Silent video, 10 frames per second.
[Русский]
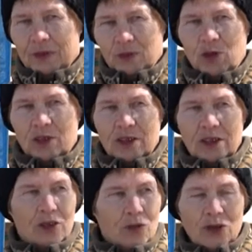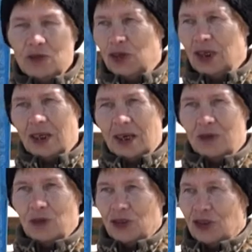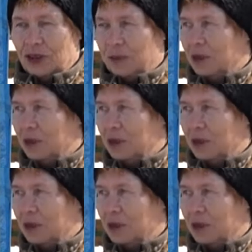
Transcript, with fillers: Вот. Идешь, вот и радуешься.